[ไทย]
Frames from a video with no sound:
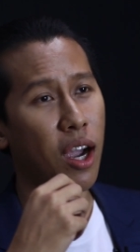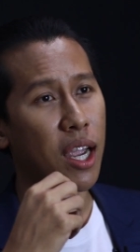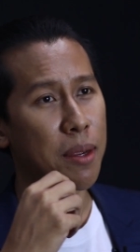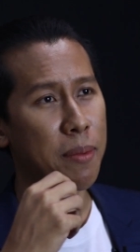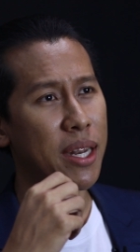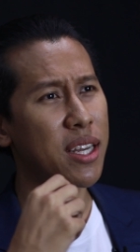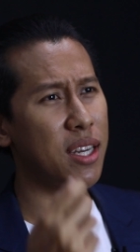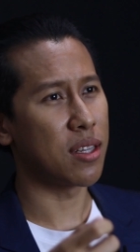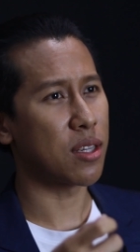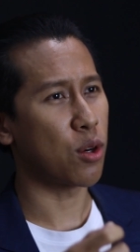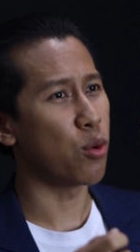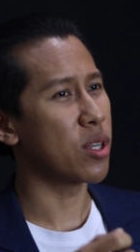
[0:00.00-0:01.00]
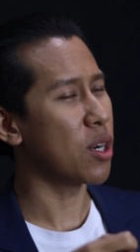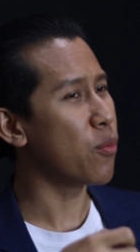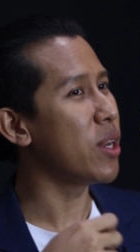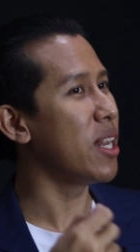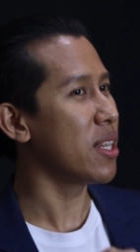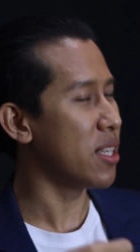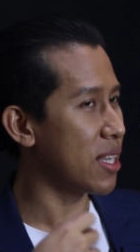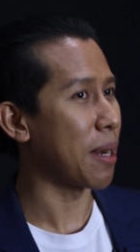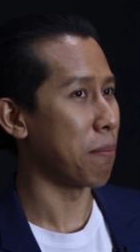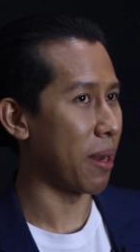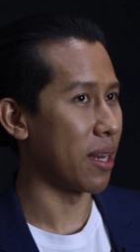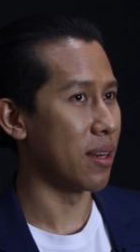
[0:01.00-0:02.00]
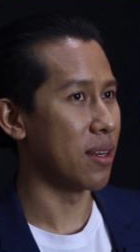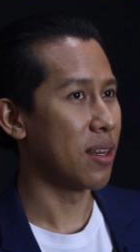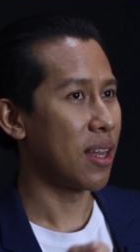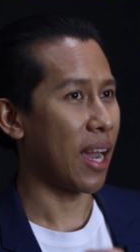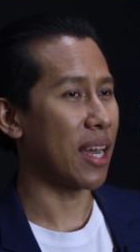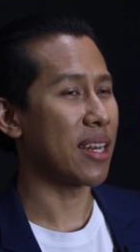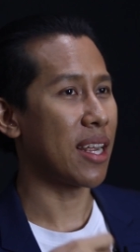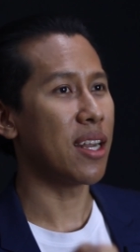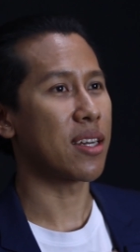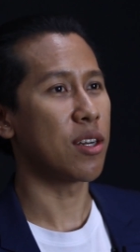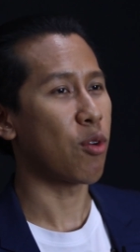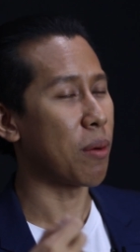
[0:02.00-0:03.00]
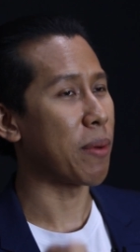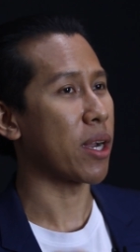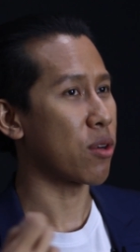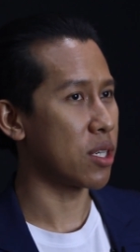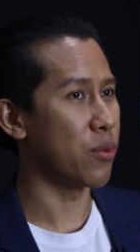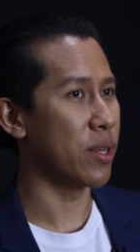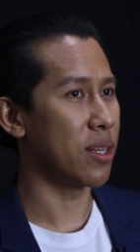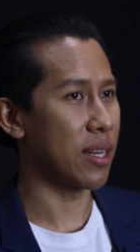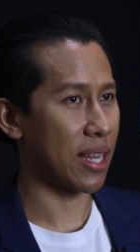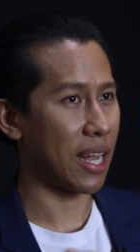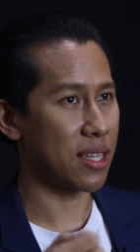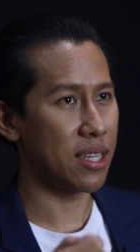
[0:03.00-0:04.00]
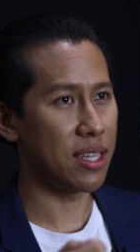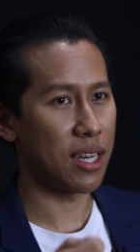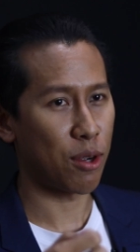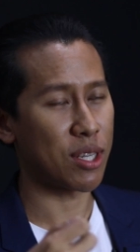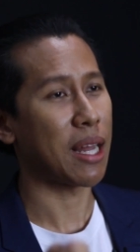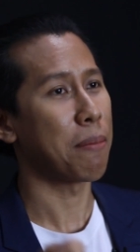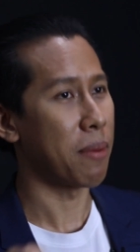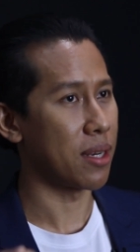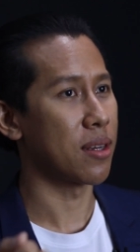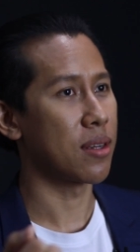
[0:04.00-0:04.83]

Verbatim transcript: ให้ไม่ได้เงินคุณก็วิลลิ่งที่จะทำมัน อันนั้นแหละคือความหมายของชีวิตในการที่เราจะทำมัน